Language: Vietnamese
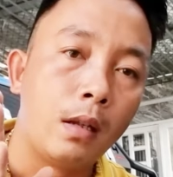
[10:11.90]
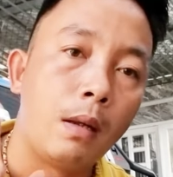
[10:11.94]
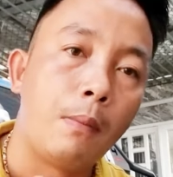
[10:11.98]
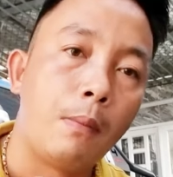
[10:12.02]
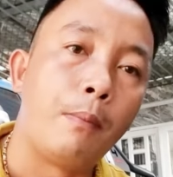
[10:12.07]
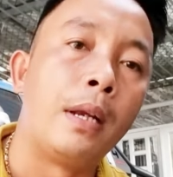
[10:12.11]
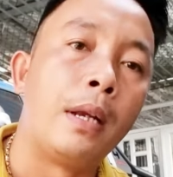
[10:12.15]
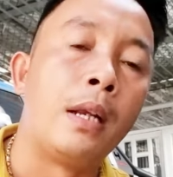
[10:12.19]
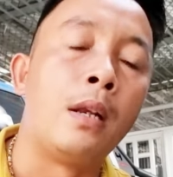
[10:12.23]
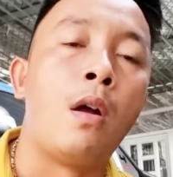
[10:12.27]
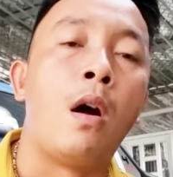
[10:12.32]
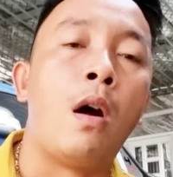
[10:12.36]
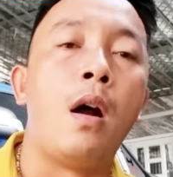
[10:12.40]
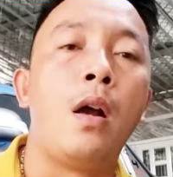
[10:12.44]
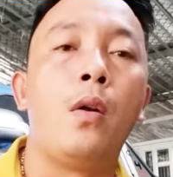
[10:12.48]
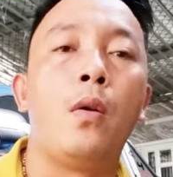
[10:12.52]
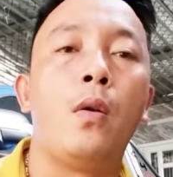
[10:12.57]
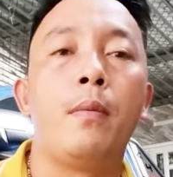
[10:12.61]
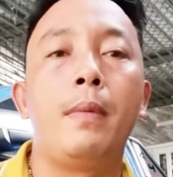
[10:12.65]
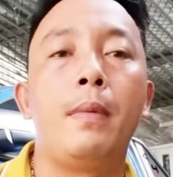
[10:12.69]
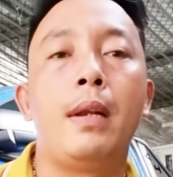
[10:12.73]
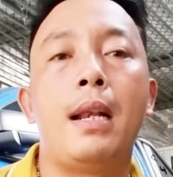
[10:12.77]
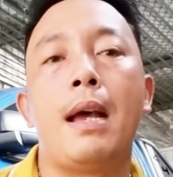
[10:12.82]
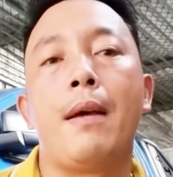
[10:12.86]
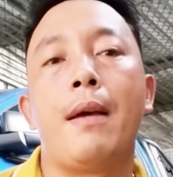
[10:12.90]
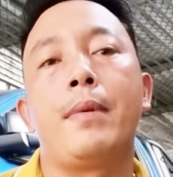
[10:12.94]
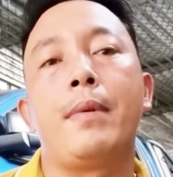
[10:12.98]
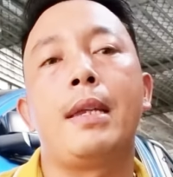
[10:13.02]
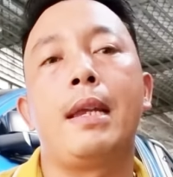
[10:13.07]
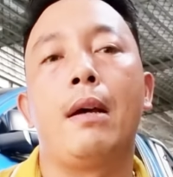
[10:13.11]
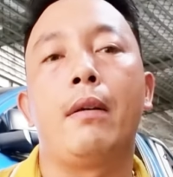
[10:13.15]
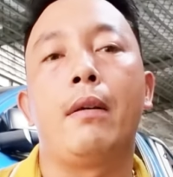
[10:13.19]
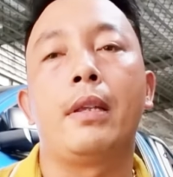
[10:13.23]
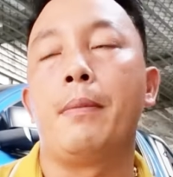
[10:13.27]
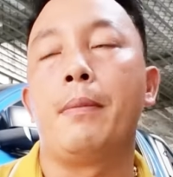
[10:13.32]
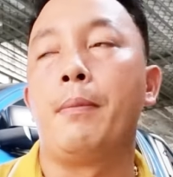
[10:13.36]
mình nói luôn mình làm
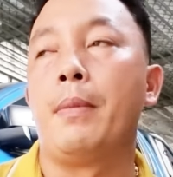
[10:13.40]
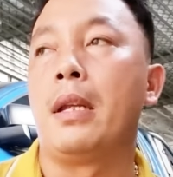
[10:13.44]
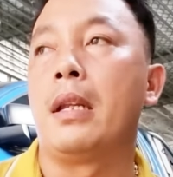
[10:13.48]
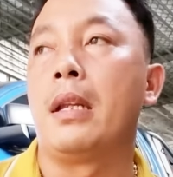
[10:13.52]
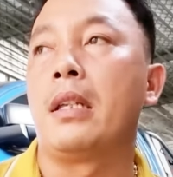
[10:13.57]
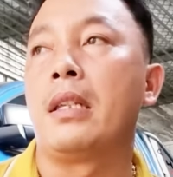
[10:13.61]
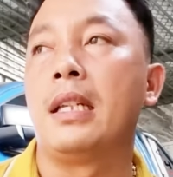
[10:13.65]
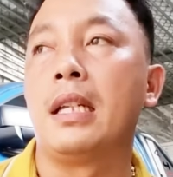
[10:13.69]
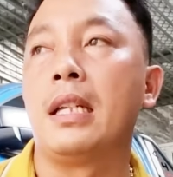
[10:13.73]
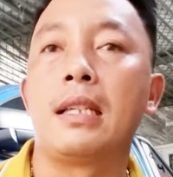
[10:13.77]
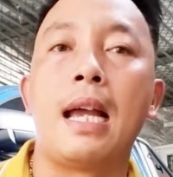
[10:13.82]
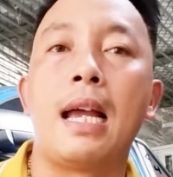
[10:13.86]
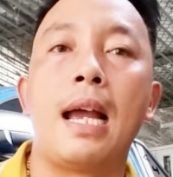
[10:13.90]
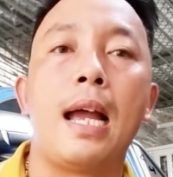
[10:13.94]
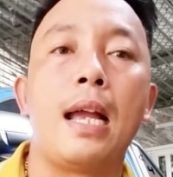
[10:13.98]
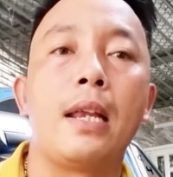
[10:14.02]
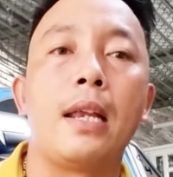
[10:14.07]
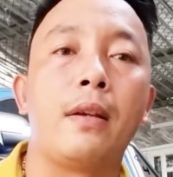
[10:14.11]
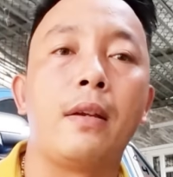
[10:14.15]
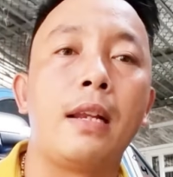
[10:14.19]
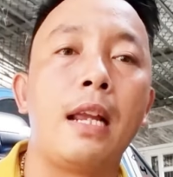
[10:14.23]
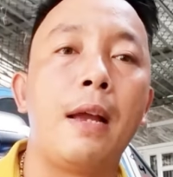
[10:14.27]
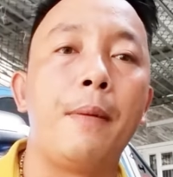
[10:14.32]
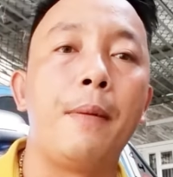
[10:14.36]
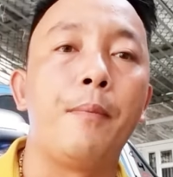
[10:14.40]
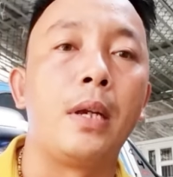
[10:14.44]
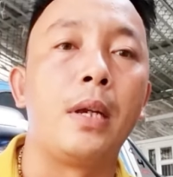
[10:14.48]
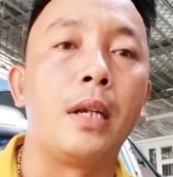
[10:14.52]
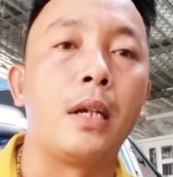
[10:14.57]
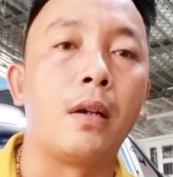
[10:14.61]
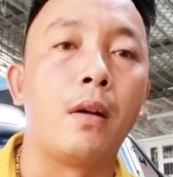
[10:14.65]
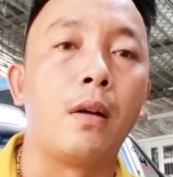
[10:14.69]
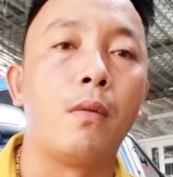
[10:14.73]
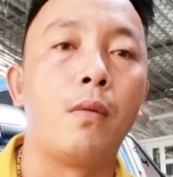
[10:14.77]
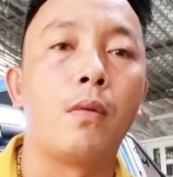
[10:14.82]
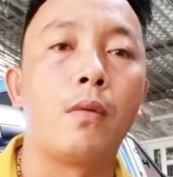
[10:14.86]
video thì mình chia sẻ cho anh em mình
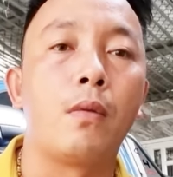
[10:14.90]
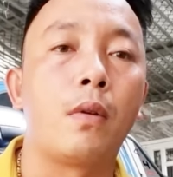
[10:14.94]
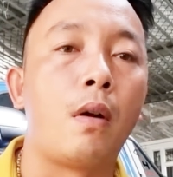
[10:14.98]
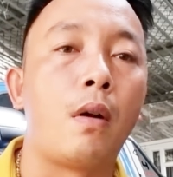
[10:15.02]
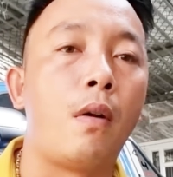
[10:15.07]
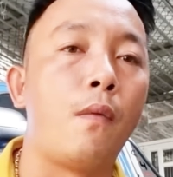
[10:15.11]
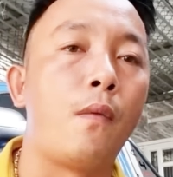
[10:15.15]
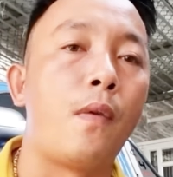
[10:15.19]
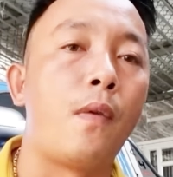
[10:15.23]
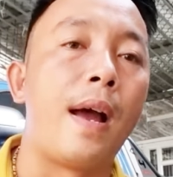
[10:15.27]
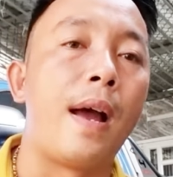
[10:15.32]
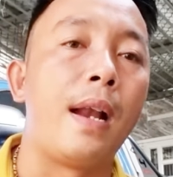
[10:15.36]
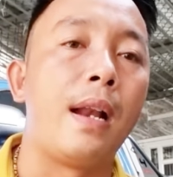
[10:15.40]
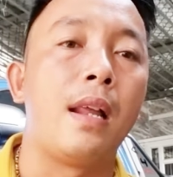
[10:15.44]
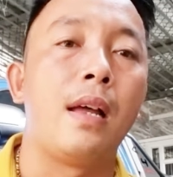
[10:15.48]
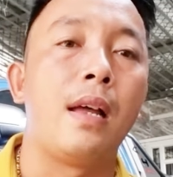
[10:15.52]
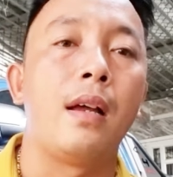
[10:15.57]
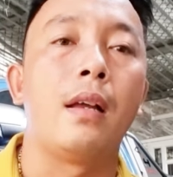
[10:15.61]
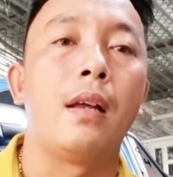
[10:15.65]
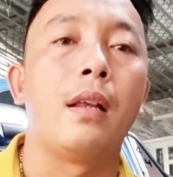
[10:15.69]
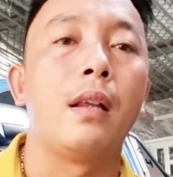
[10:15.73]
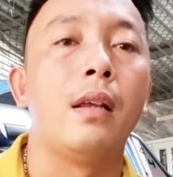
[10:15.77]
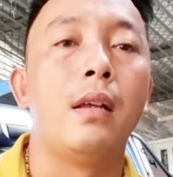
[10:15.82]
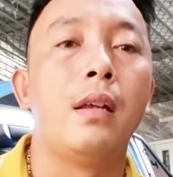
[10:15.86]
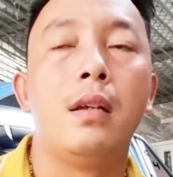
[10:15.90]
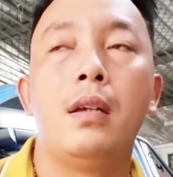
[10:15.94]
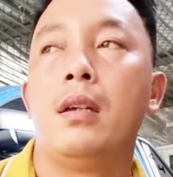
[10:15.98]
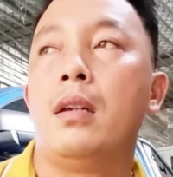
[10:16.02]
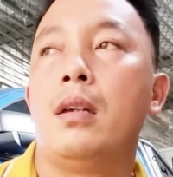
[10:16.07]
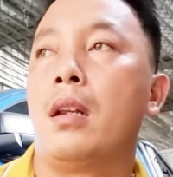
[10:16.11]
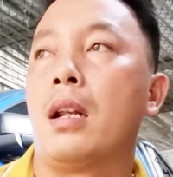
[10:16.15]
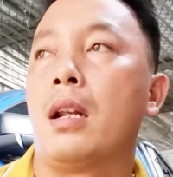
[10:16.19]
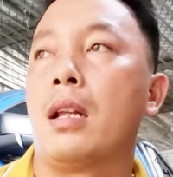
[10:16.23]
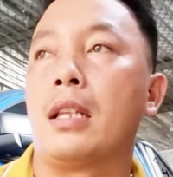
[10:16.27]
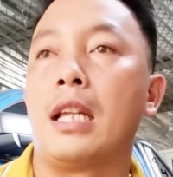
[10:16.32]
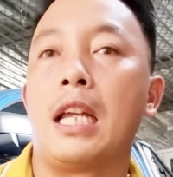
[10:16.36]
không không phải là
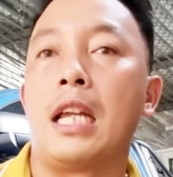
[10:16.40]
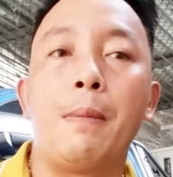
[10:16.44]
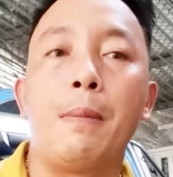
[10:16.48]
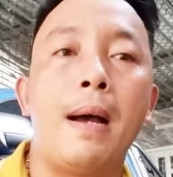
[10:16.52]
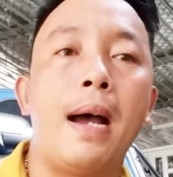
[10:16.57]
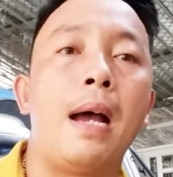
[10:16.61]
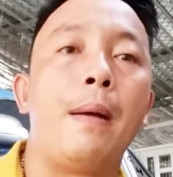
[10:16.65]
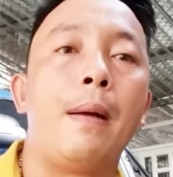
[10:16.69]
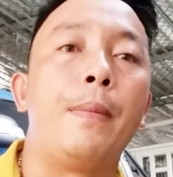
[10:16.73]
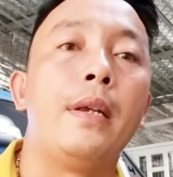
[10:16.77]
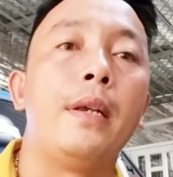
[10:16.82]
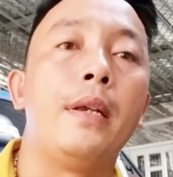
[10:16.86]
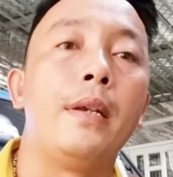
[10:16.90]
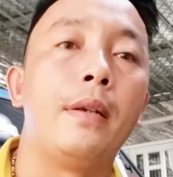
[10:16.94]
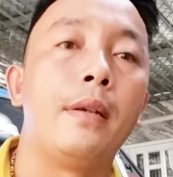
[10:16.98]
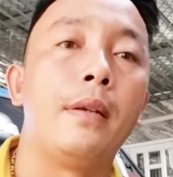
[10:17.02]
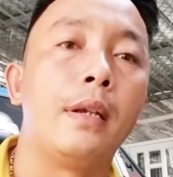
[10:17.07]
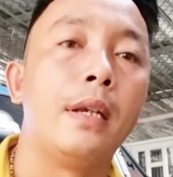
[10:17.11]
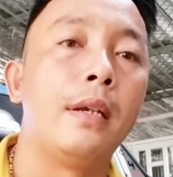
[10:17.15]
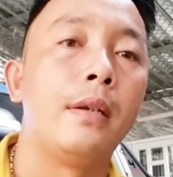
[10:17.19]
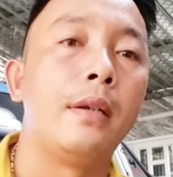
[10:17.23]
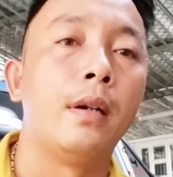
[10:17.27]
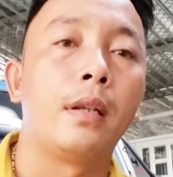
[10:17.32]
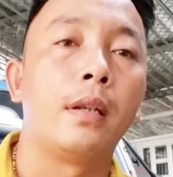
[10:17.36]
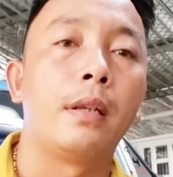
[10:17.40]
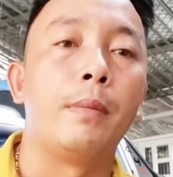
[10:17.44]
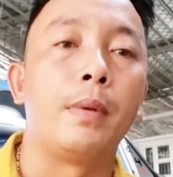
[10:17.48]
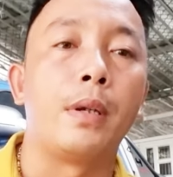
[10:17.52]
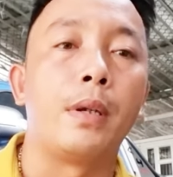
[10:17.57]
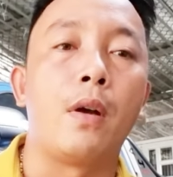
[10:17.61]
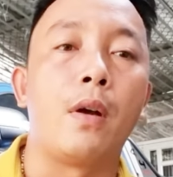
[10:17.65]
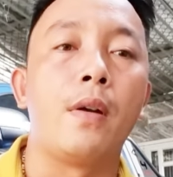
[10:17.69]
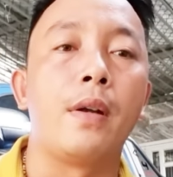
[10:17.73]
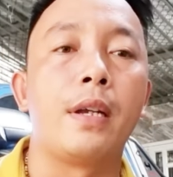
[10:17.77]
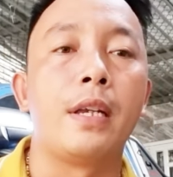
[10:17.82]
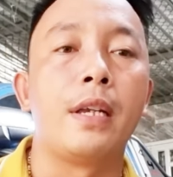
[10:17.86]
là thầy bà mình đi đi trước thì mình
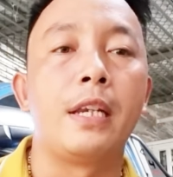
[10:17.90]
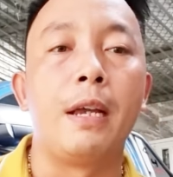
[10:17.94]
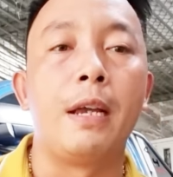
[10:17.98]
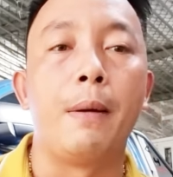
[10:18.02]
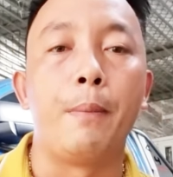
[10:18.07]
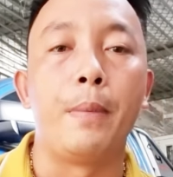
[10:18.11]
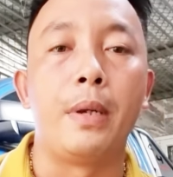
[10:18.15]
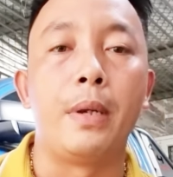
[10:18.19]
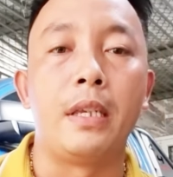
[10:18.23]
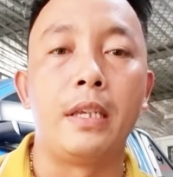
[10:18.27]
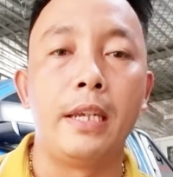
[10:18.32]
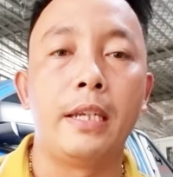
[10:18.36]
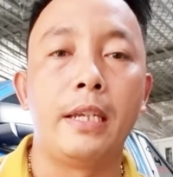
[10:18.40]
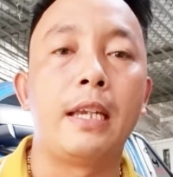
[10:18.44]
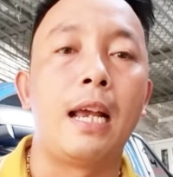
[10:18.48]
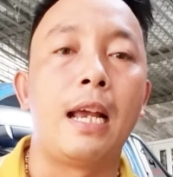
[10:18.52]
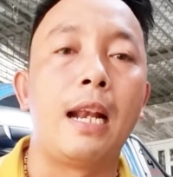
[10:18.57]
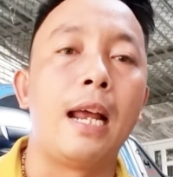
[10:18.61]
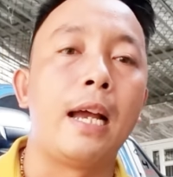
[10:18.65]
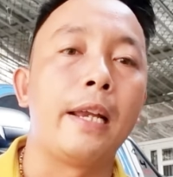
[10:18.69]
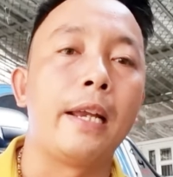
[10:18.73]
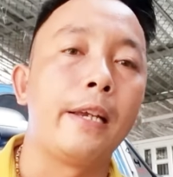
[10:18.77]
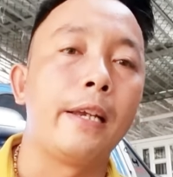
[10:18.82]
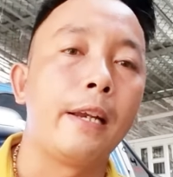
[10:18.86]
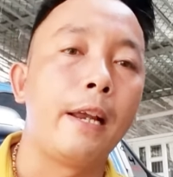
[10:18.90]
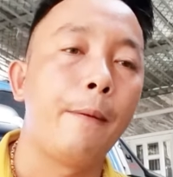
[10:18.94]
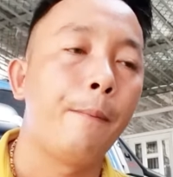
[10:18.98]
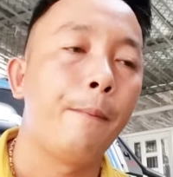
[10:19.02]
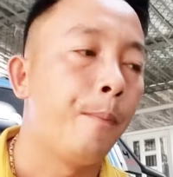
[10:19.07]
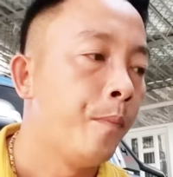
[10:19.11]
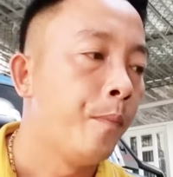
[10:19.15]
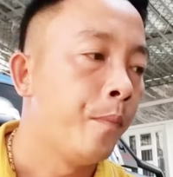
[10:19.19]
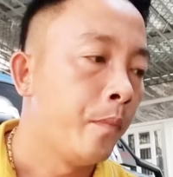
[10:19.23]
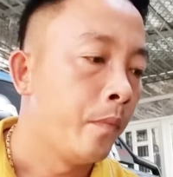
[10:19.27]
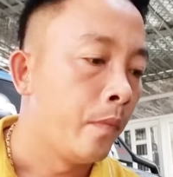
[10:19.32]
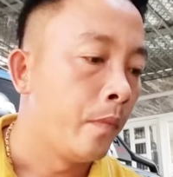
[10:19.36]
có cái kinh nghiệm mình chia sẻ lại cho anh em
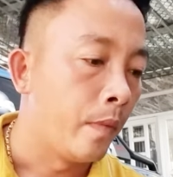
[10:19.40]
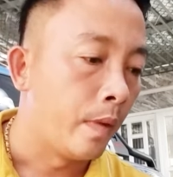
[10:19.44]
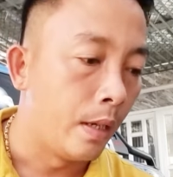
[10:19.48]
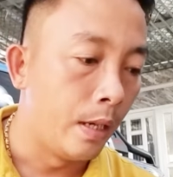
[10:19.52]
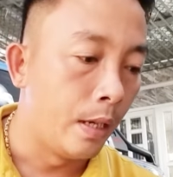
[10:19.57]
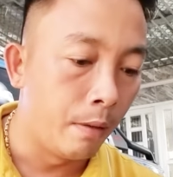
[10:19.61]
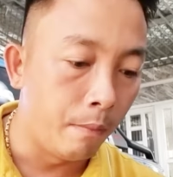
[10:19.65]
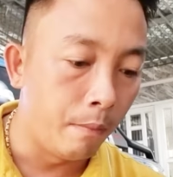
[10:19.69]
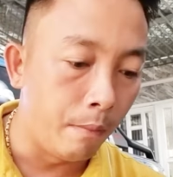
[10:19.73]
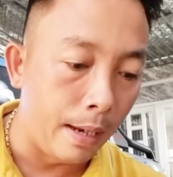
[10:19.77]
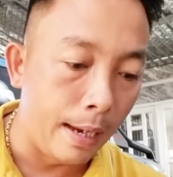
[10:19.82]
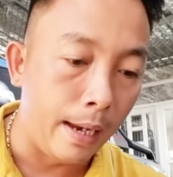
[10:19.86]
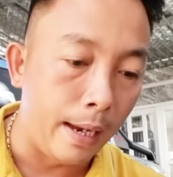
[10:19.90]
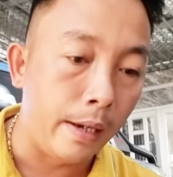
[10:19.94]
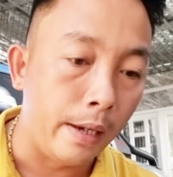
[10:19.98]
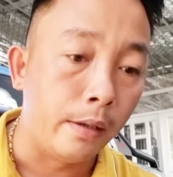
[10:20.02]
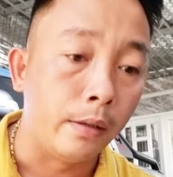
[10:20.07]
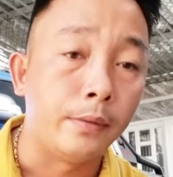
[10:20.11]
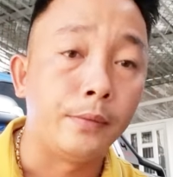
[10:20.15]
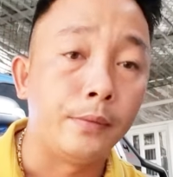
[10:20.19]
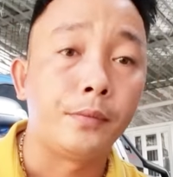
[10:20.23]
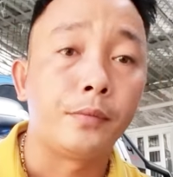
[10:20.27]
nhưng mà